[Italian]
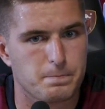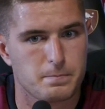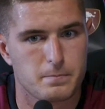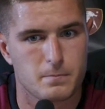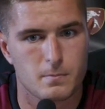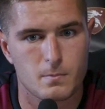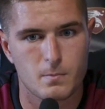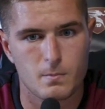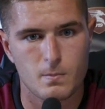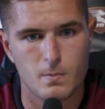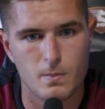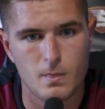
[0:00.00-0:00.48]
E
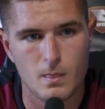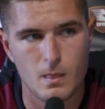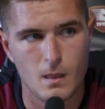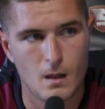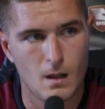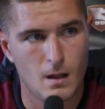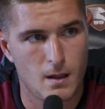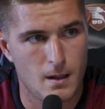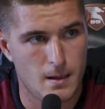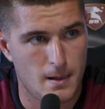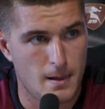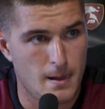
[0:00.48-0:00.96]
poi come stai?
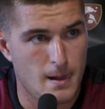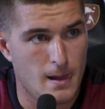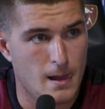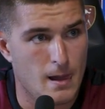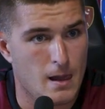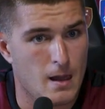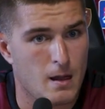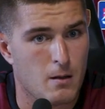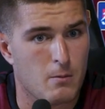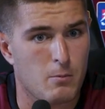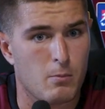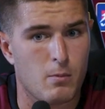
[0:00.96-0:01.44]
Grazie.
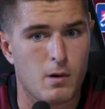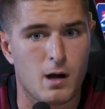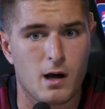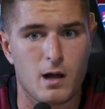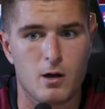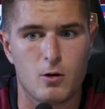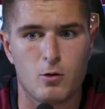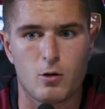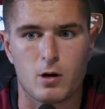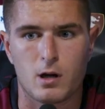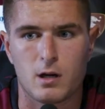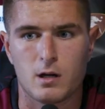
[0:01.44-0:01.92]
Ma
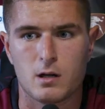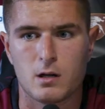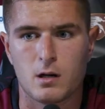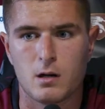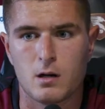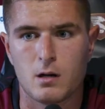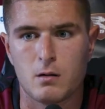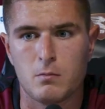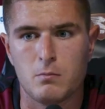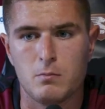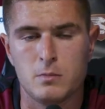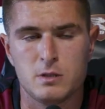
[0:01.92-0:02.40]

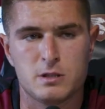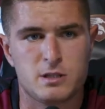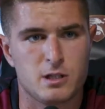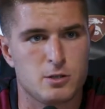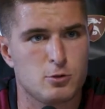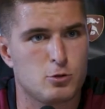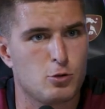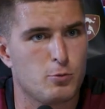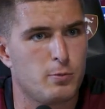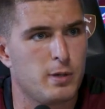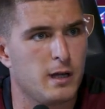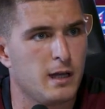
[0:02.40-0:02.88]
allora mi
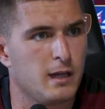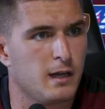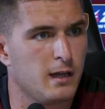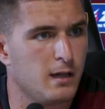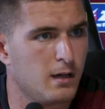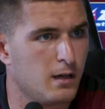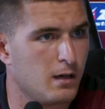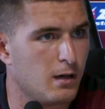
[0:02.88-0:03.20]
sento bene,